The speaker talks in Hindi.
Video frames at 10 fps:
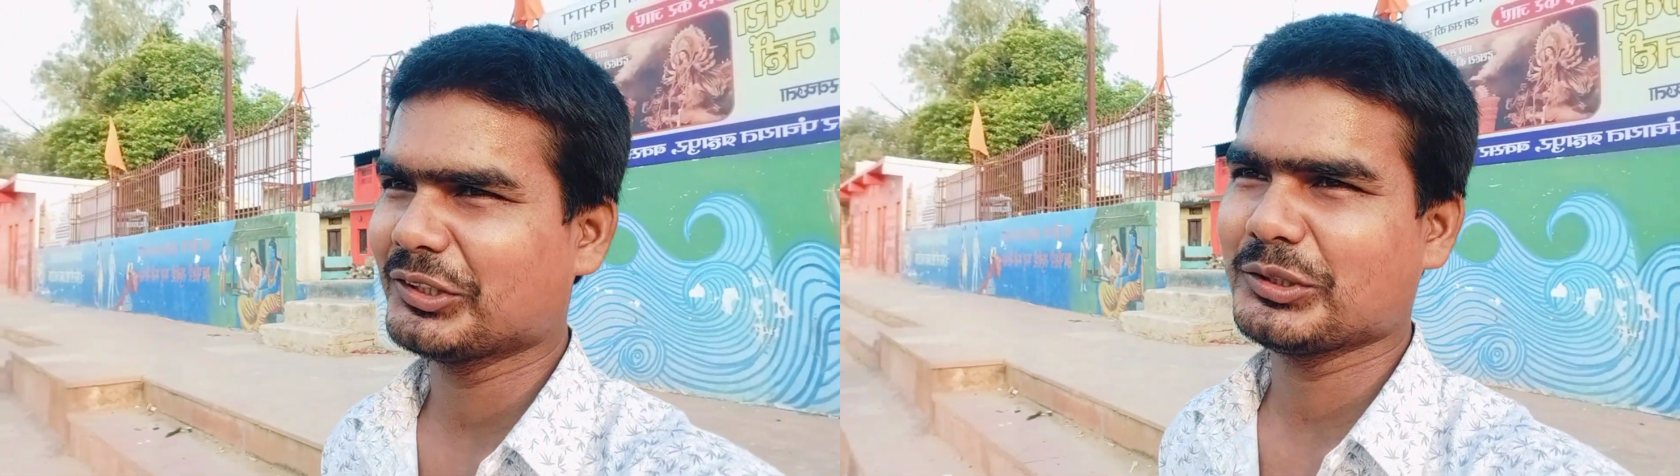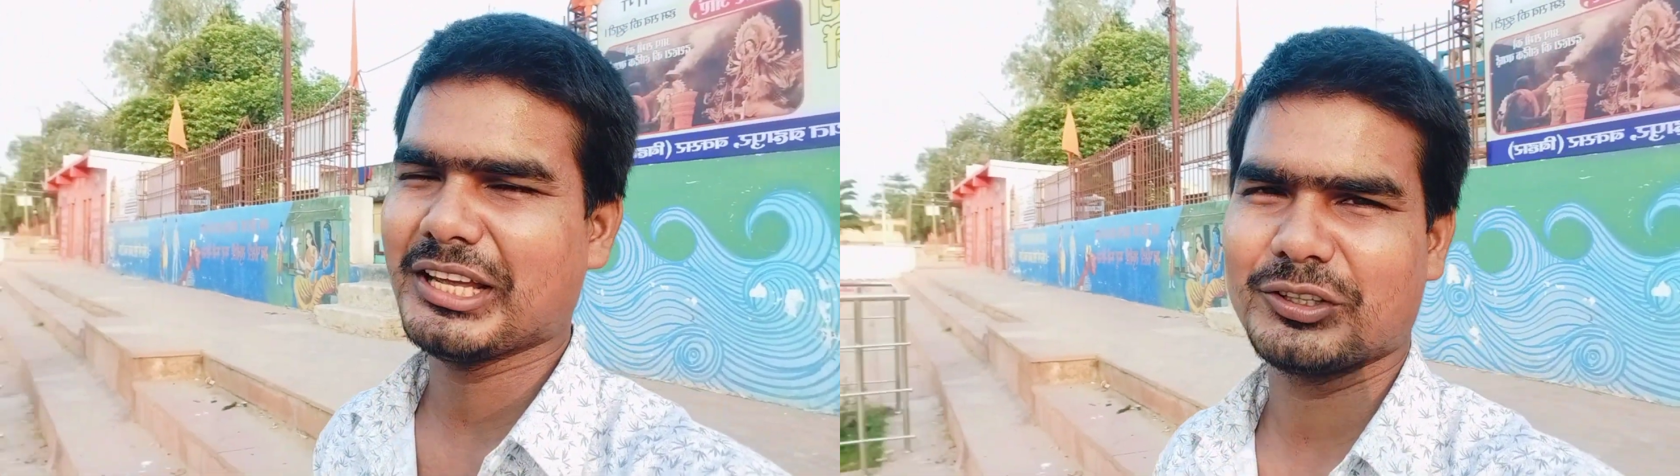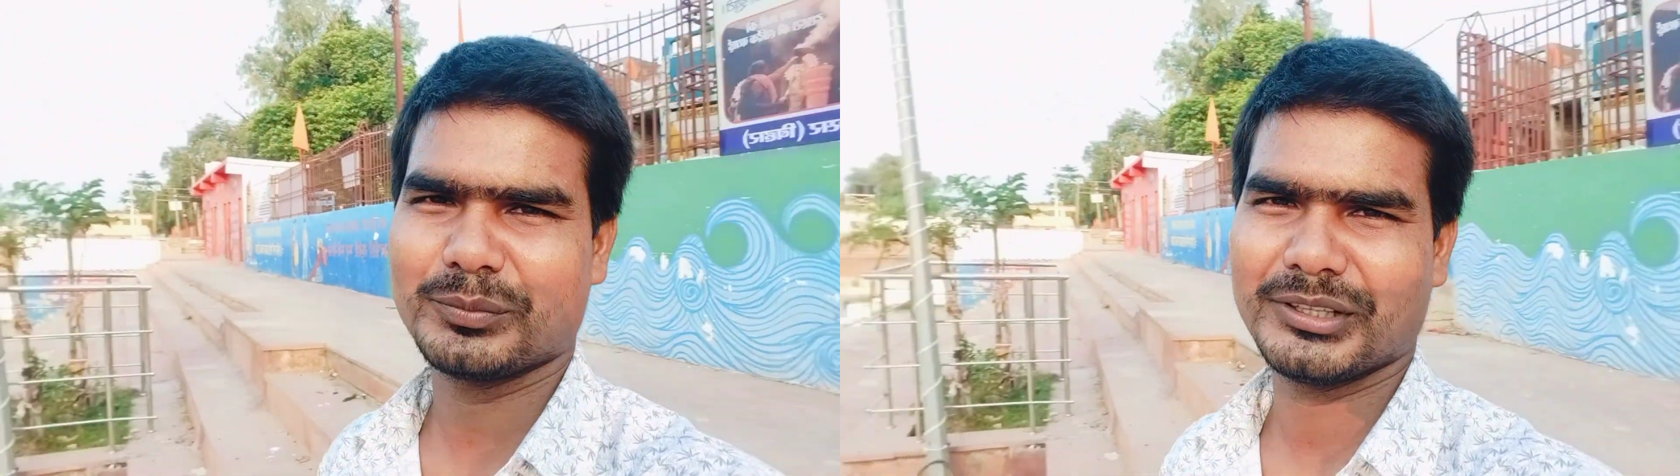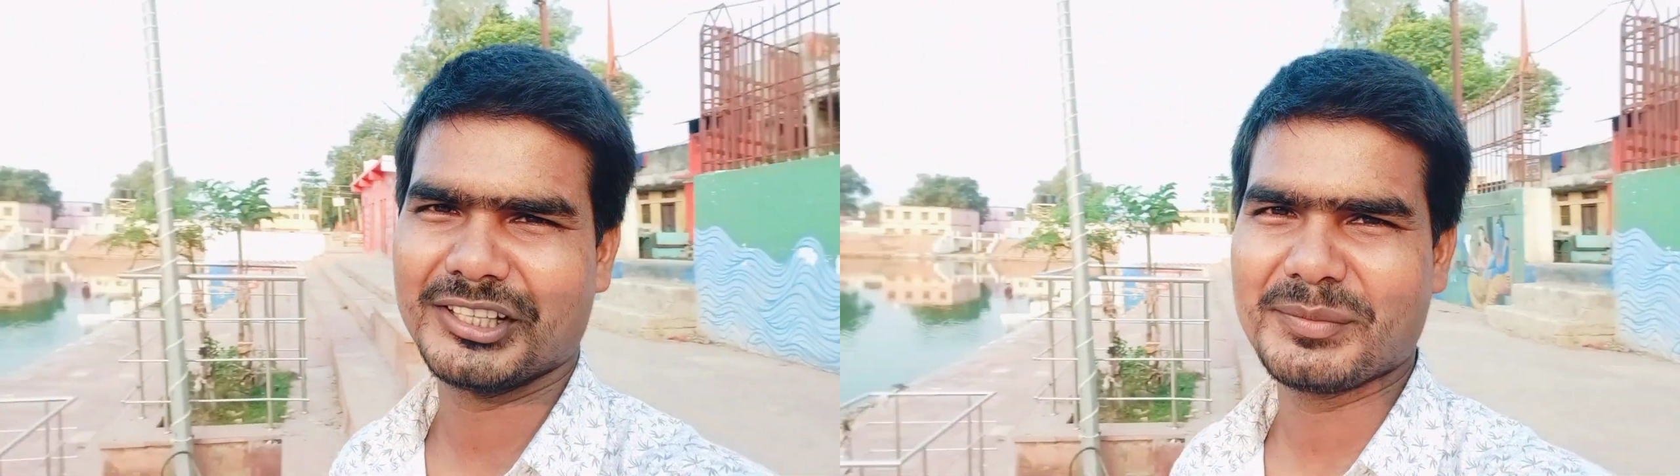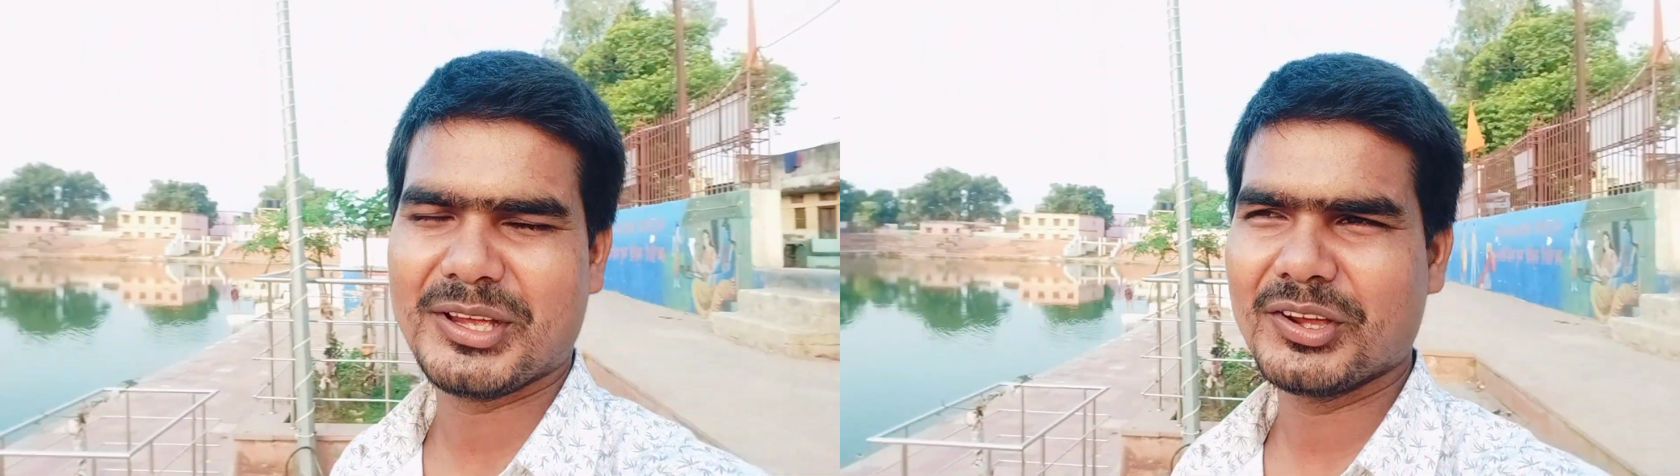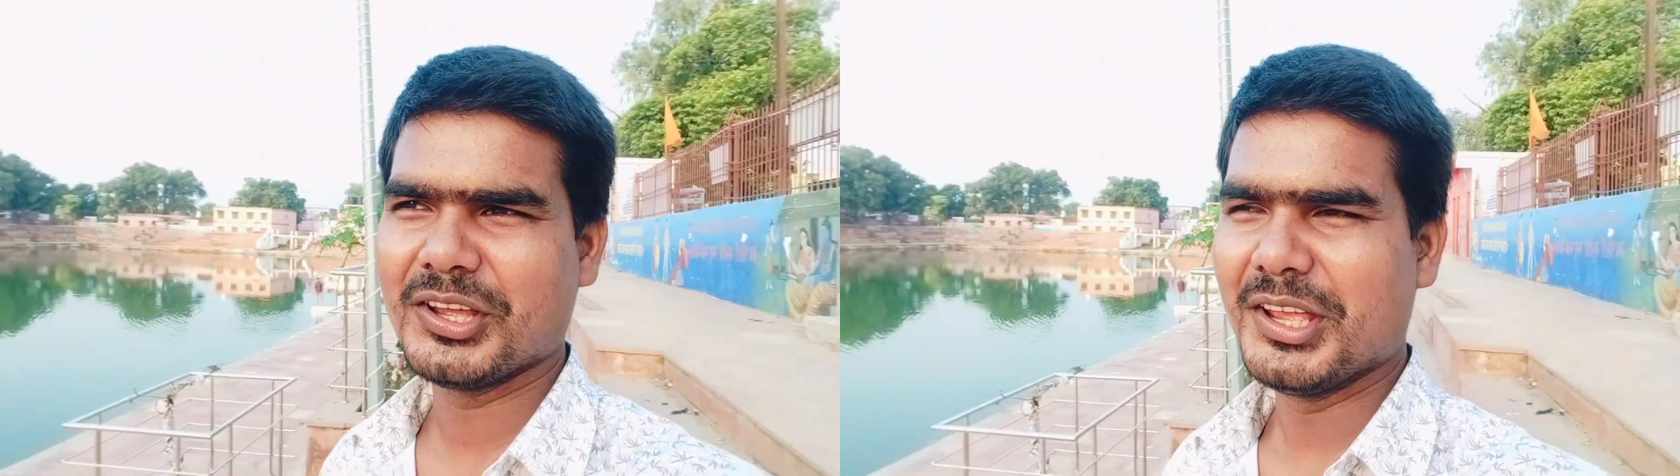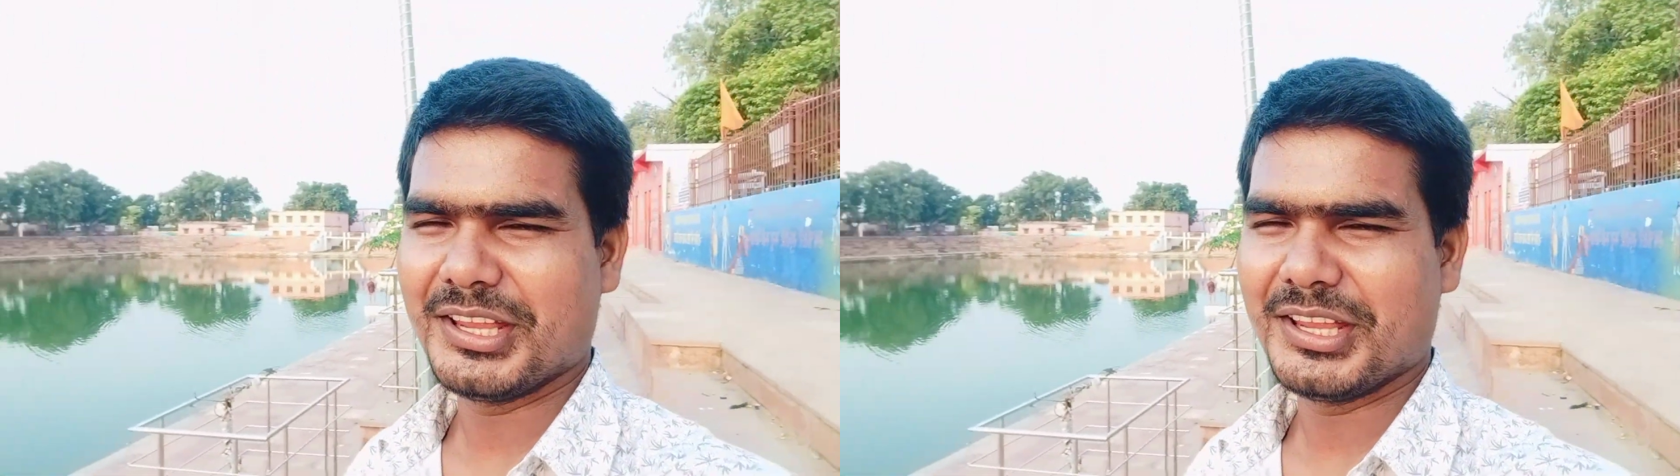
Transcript: है तो या तो मंदिर में आओ